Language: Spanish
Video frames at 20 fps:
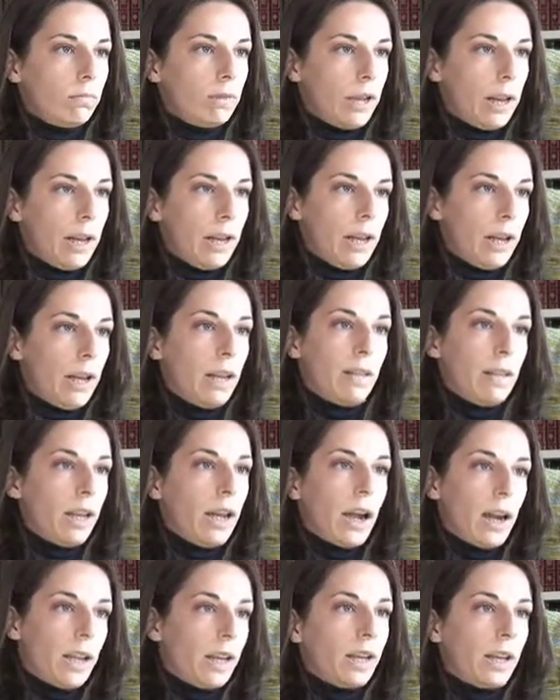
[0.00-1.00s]
le,
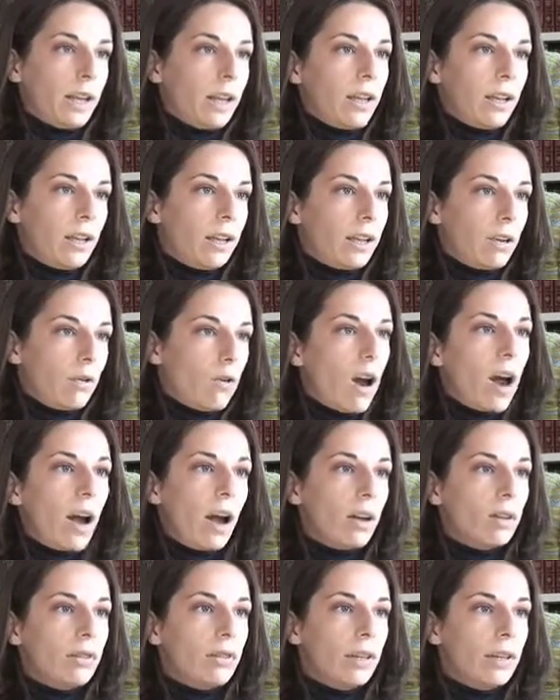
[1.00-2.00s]
indicaré que, que, lo
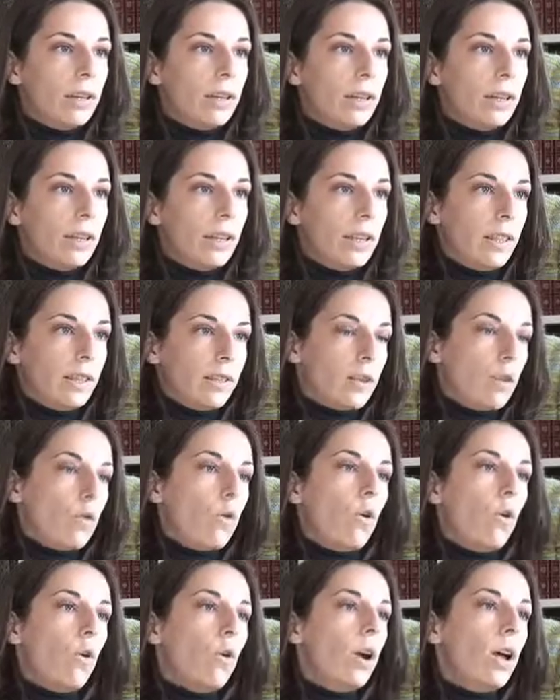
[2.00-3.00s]
haga si quiere y desde
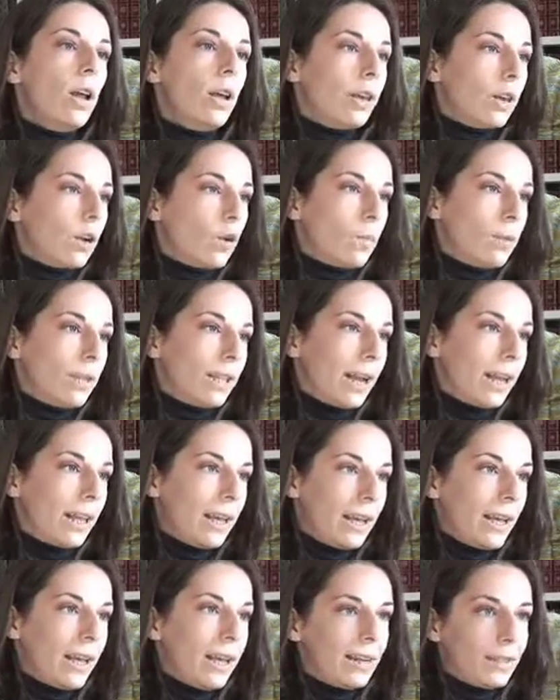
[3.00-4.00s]
luego
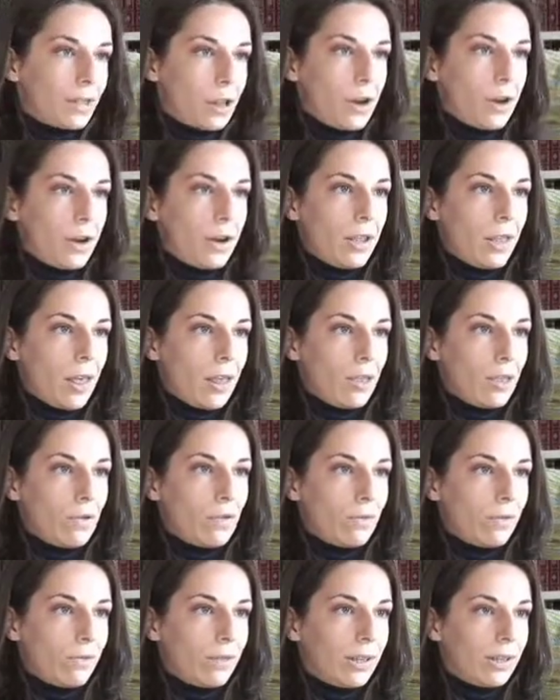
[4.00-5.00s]
recomendaré esta organización,
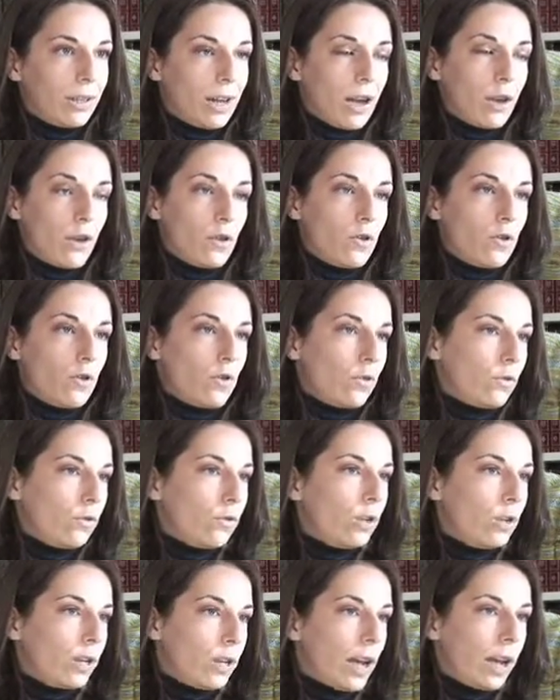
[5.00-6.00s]
que es la que yo
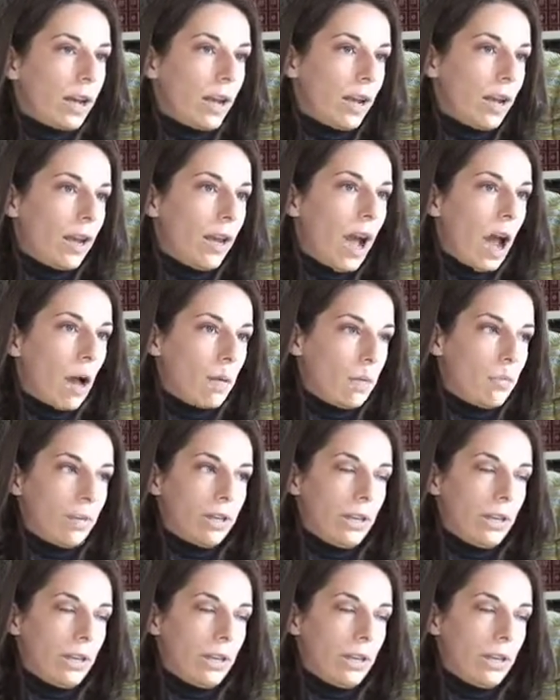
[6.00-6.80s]
conozco y es la que a mí me